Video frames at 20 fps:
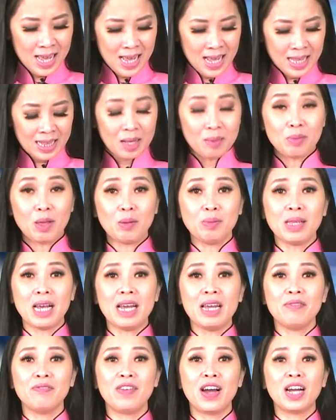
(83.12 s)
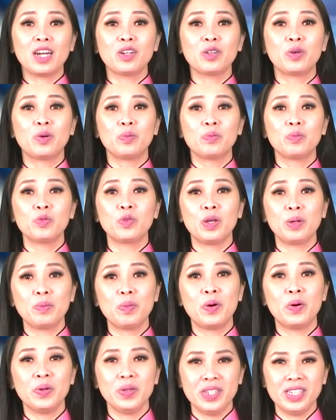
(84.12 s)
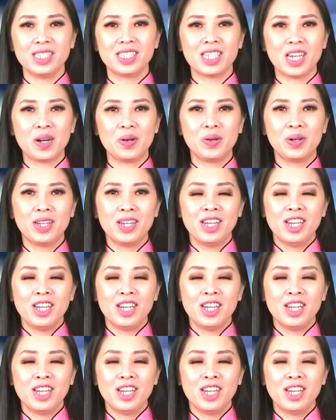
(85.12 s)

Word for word: Tổng thống Thái Anh Văn cũng tuyên bố như sau: